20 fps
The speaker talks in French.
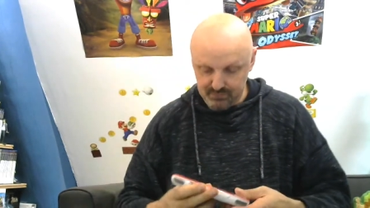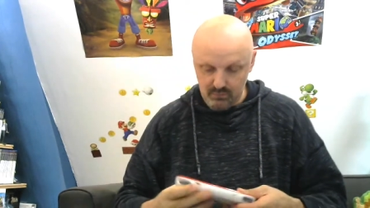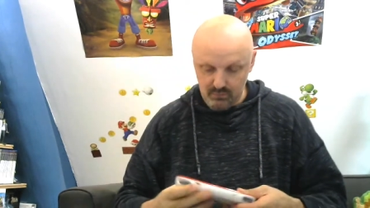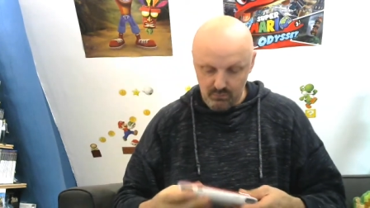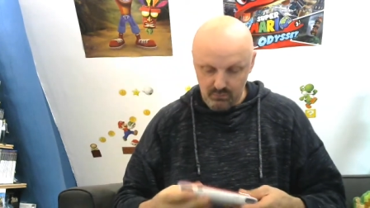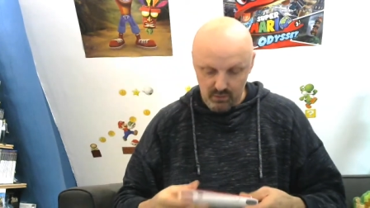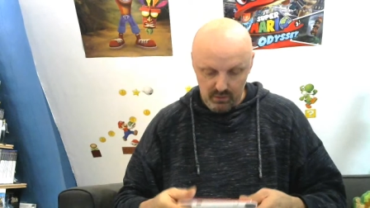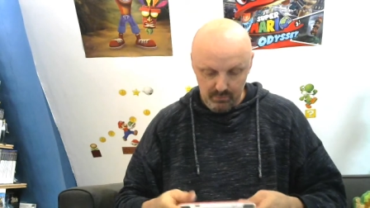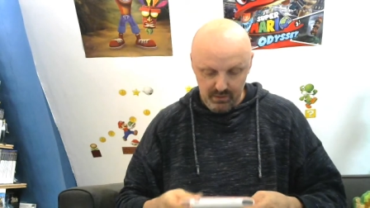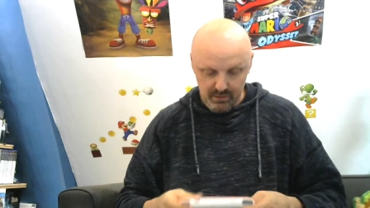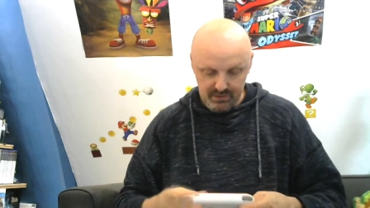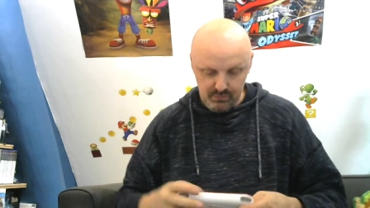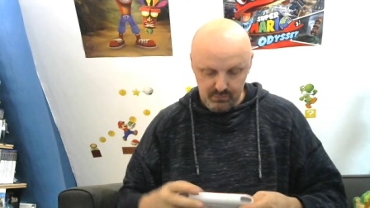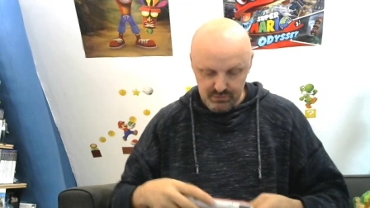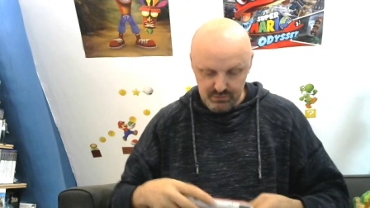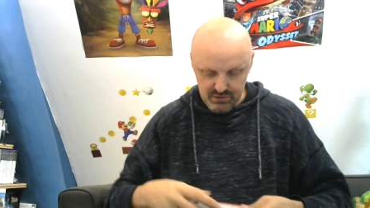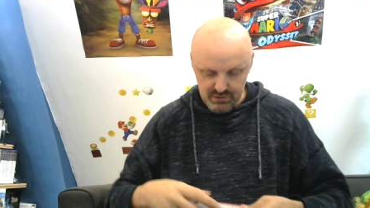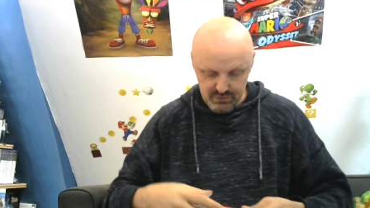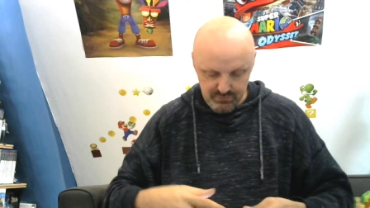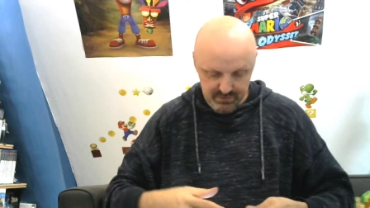Voilà, bah
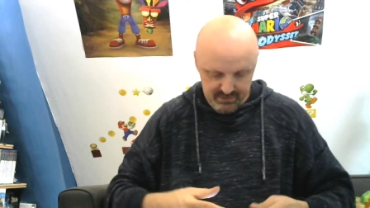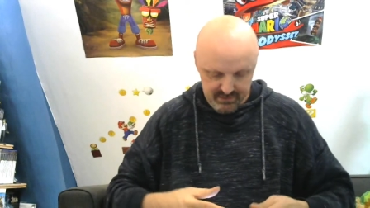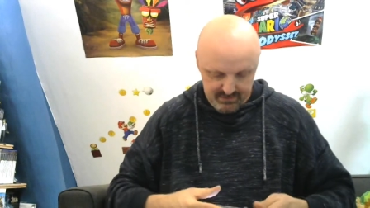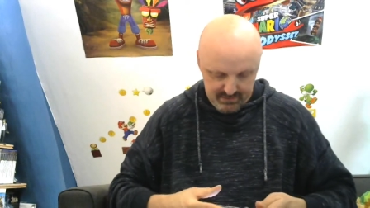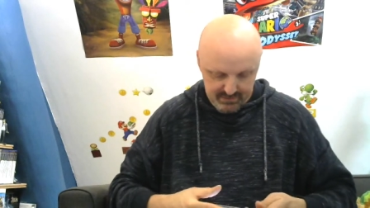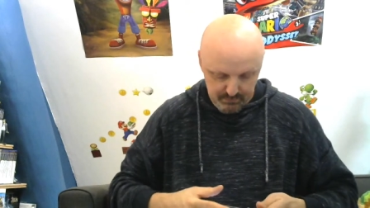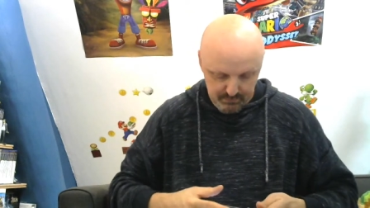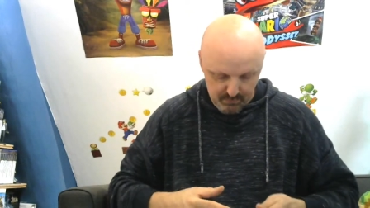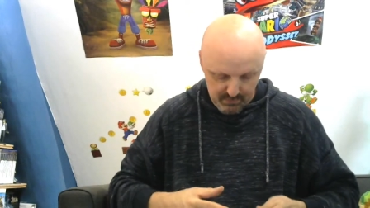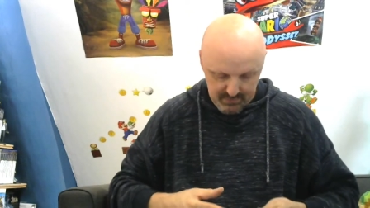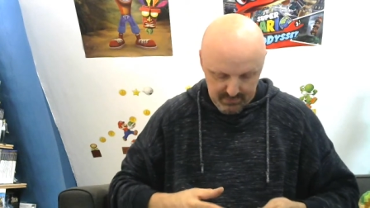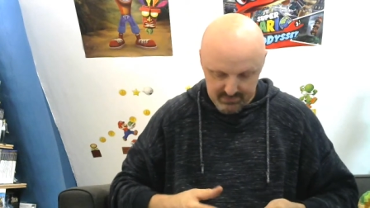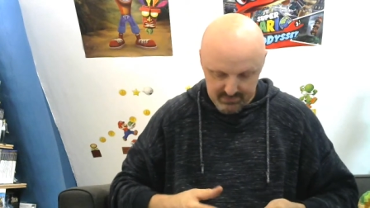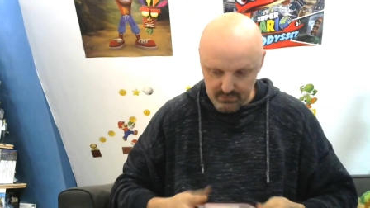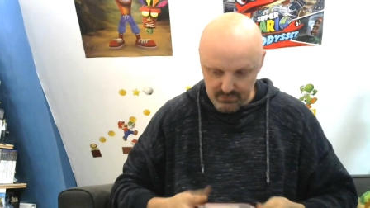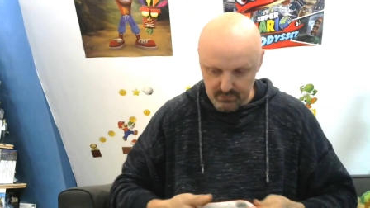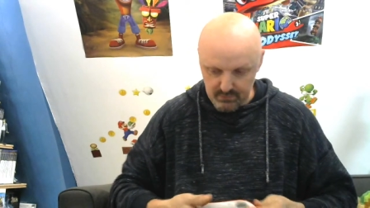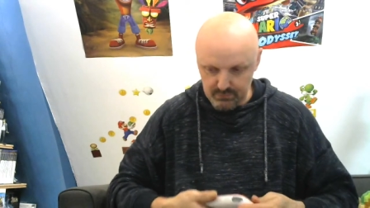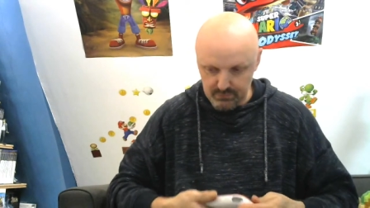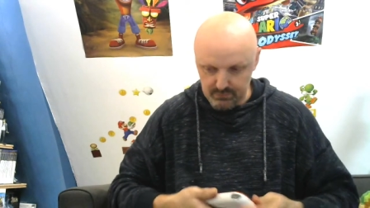écoutez, je vais éteindre pour
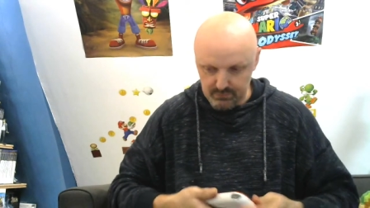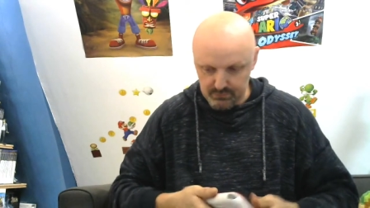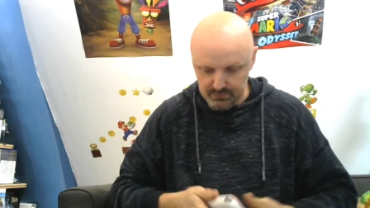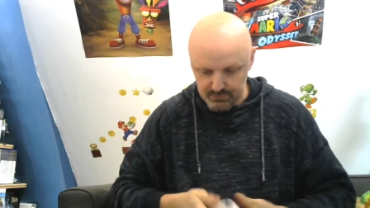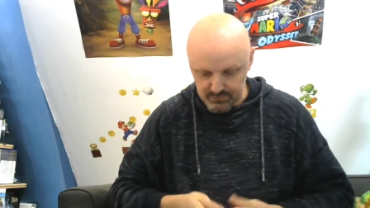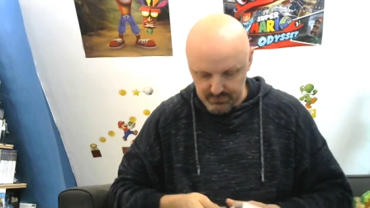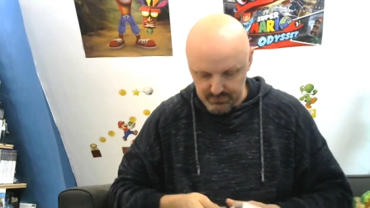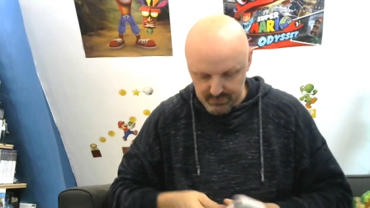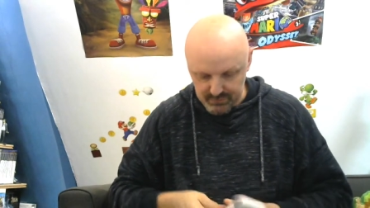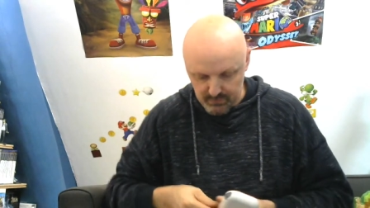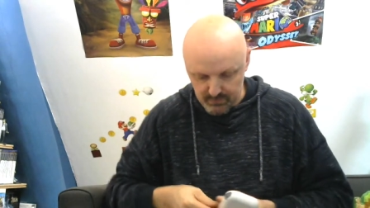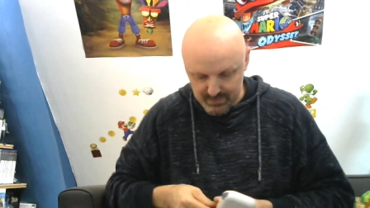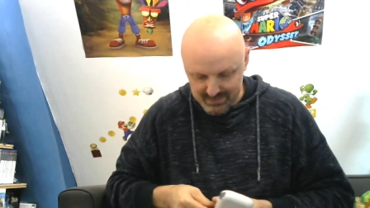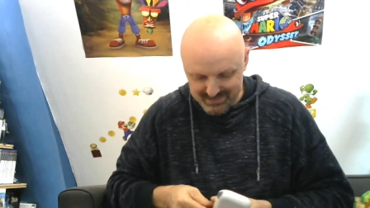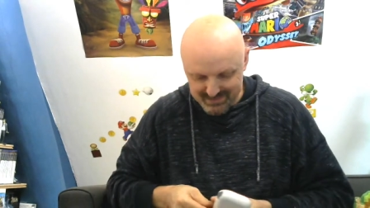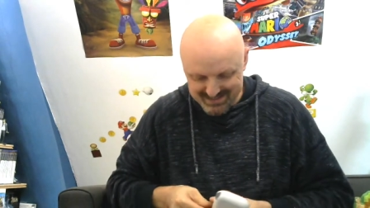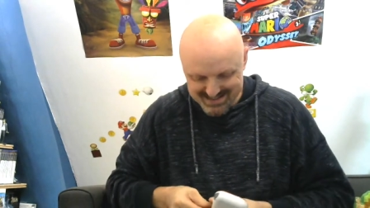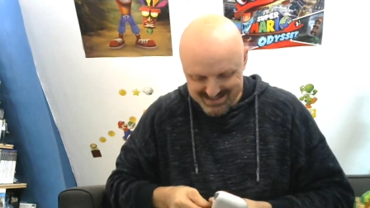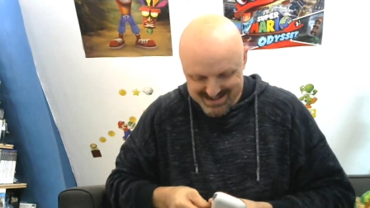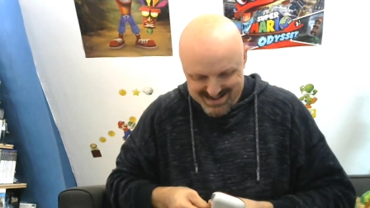l'instant. Donc, je vais
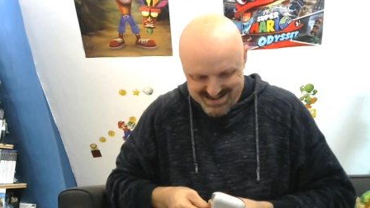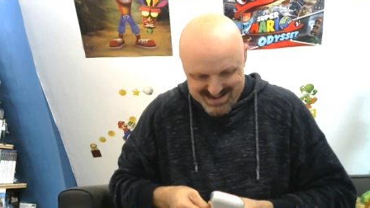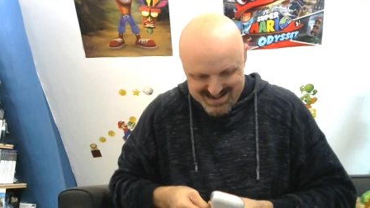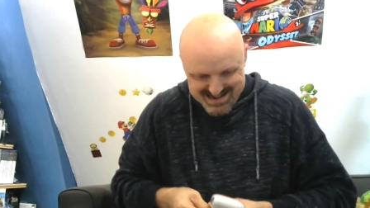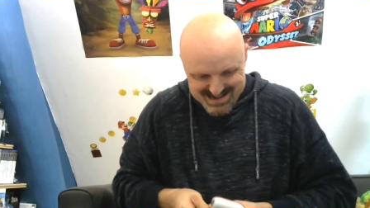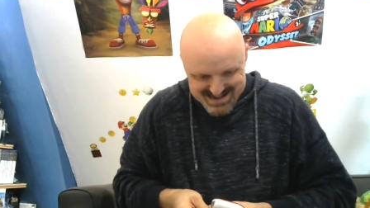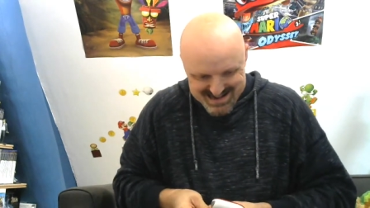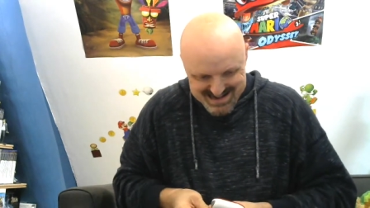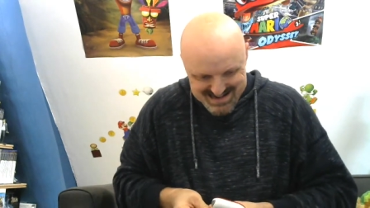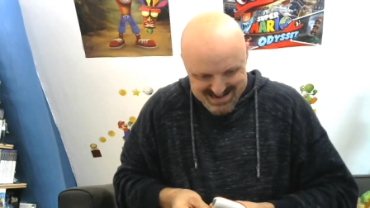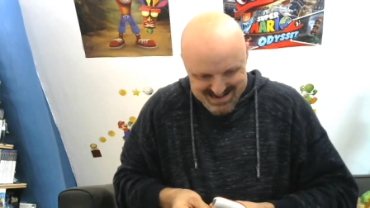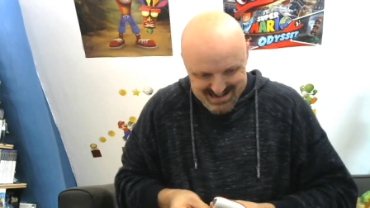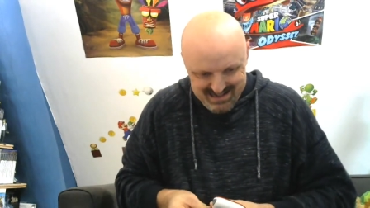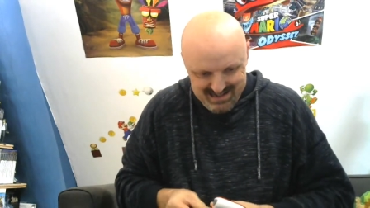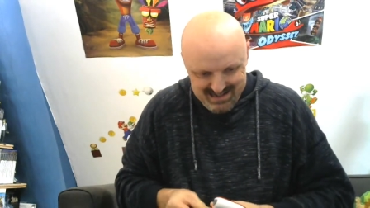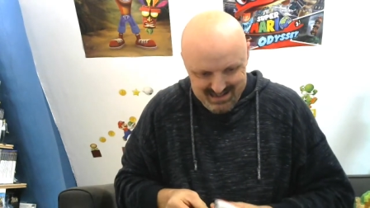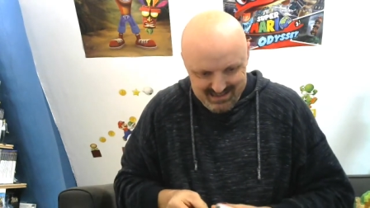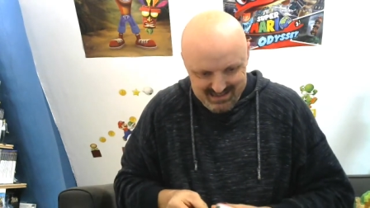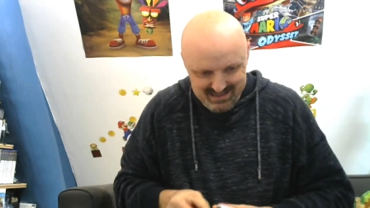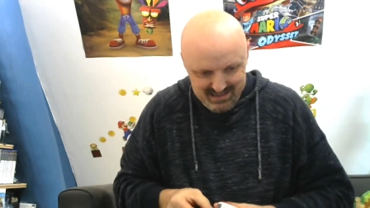remettre
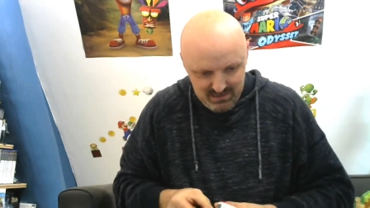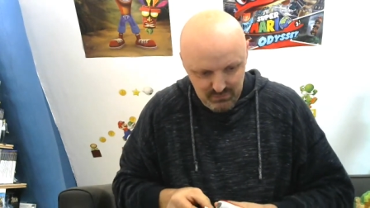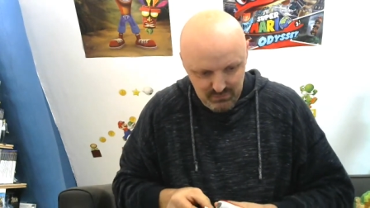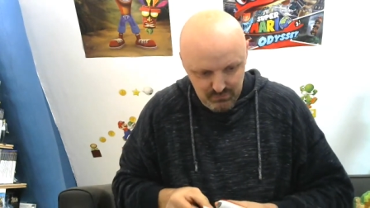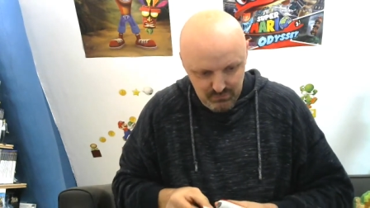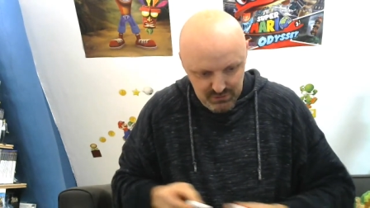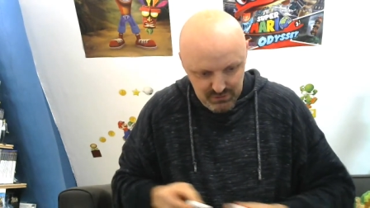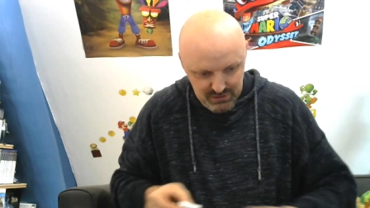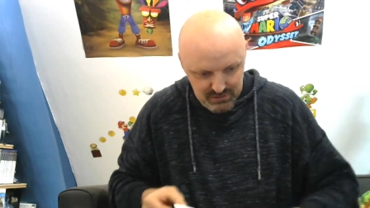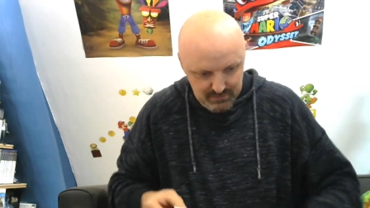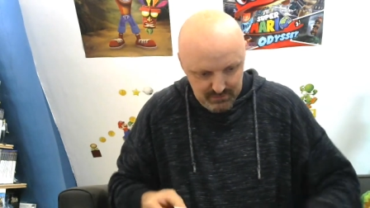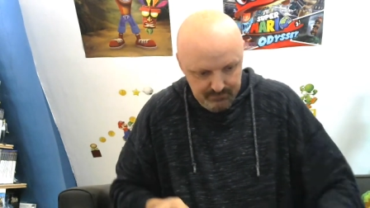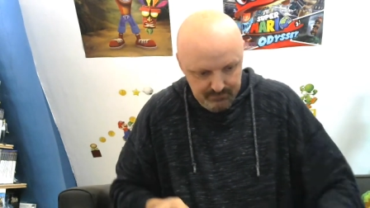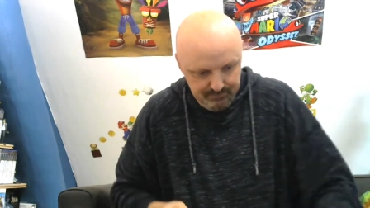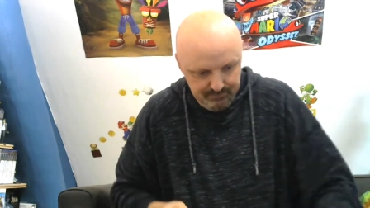la cartouche